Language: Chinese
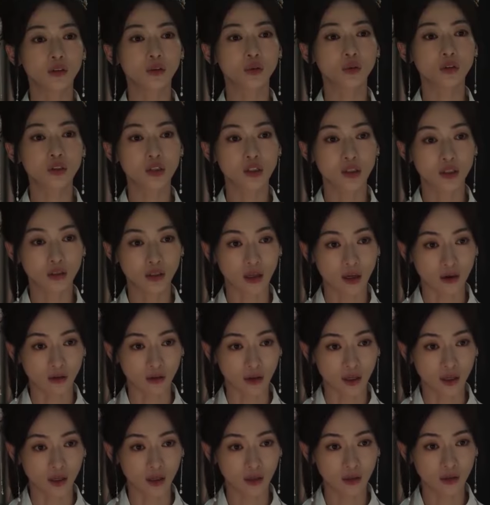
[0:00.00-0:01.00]
你都知
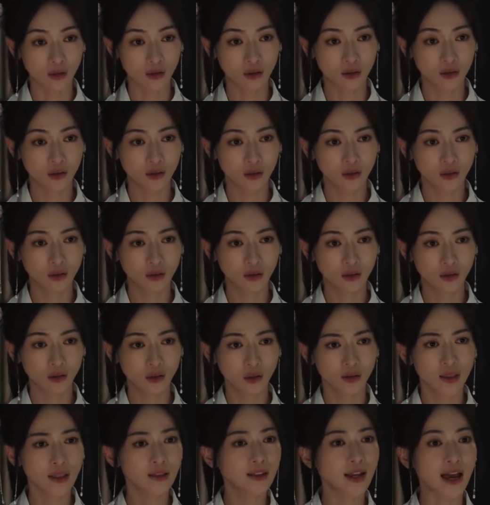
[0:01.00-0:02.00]
道了，
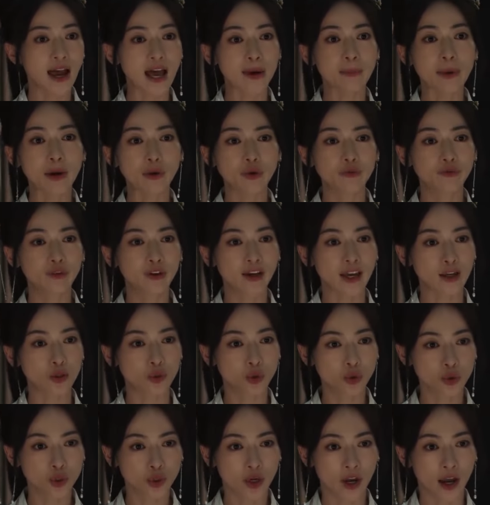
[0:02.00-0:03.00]
那你还把渔夫给
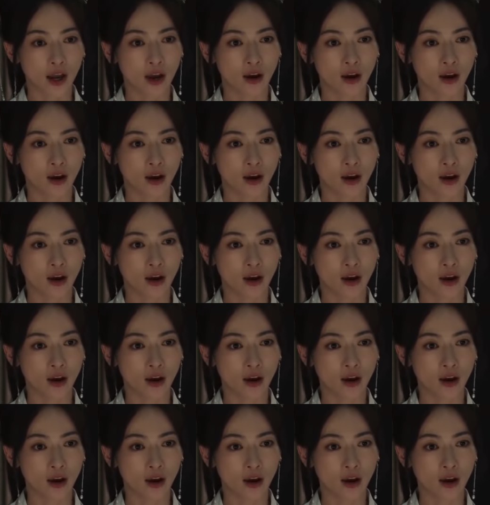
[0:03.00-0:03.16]
出去？